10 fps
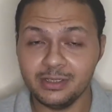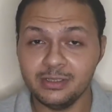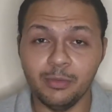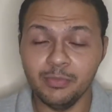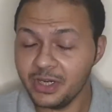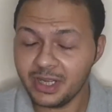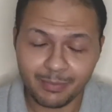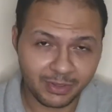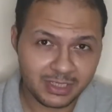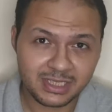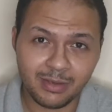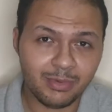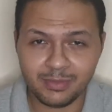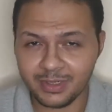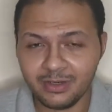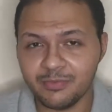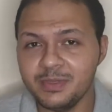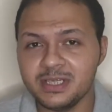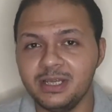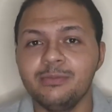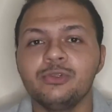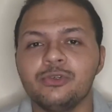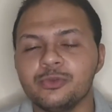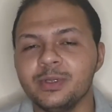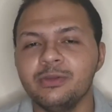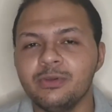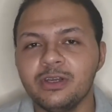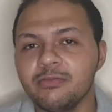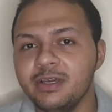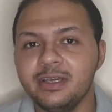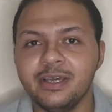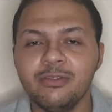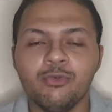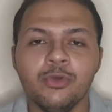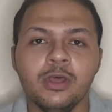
طب نرجع بالقصه قبل ما نعرف مين سلام الترجمان ونعرف ايه حكايته